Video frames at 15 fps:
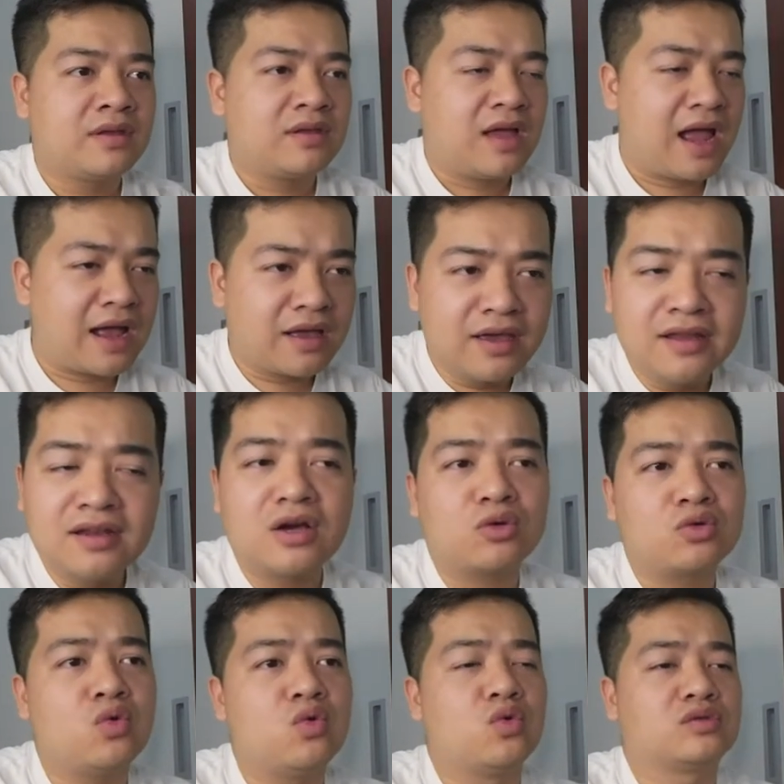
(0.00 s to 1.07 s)
hàng nghìn
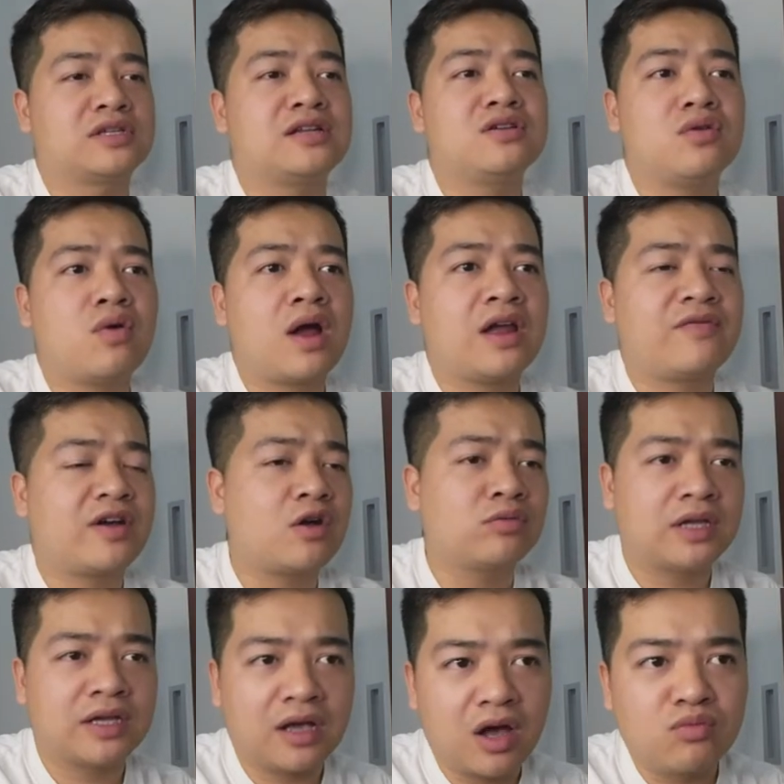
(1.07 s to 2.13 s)
cầu thủ ra nước ngoài và
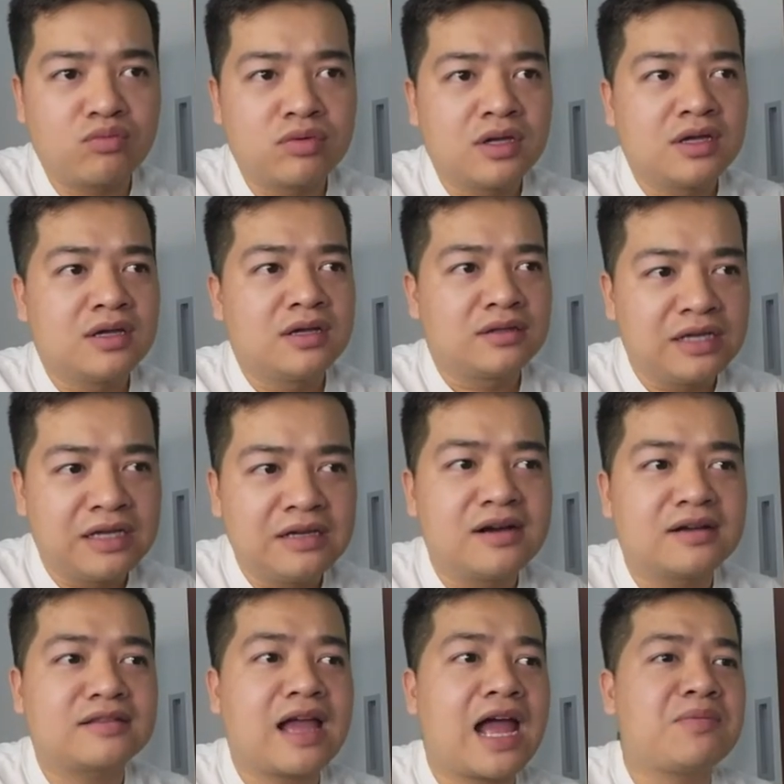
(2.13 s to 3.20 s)
không thành công, thì
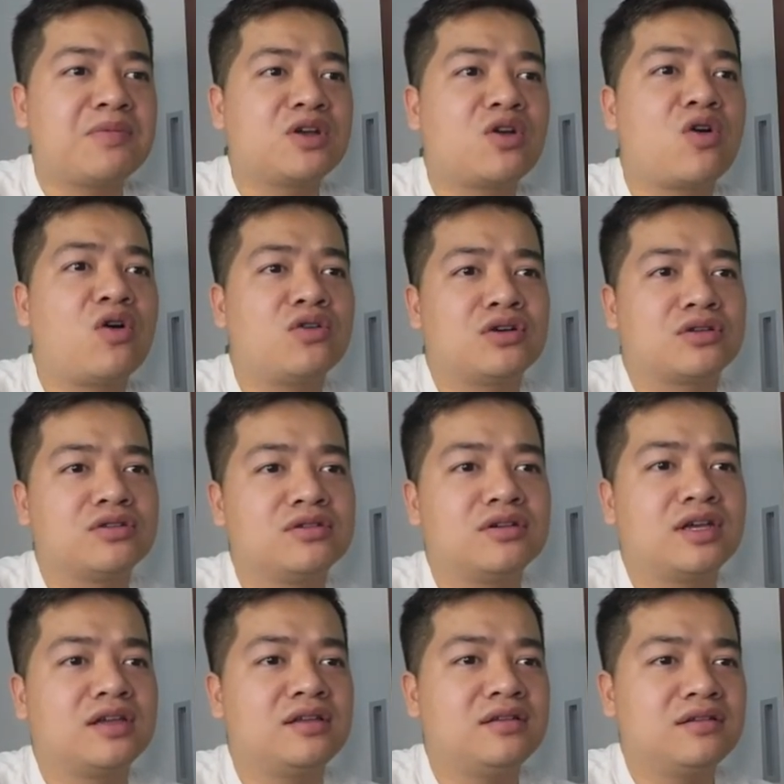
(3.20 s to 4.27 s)
người ta mới có được những
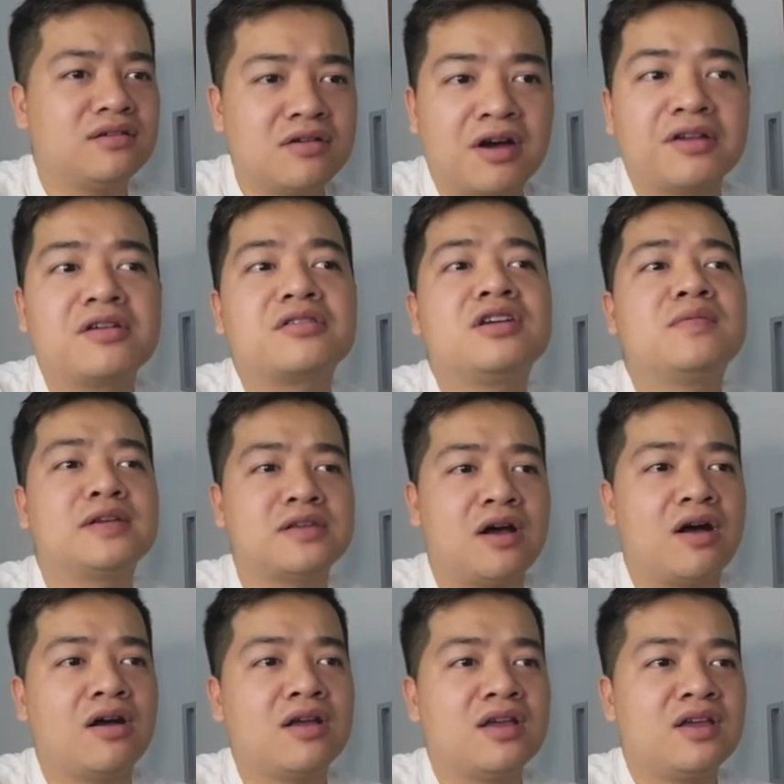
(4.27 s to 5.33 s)
cái người được như bây giờ.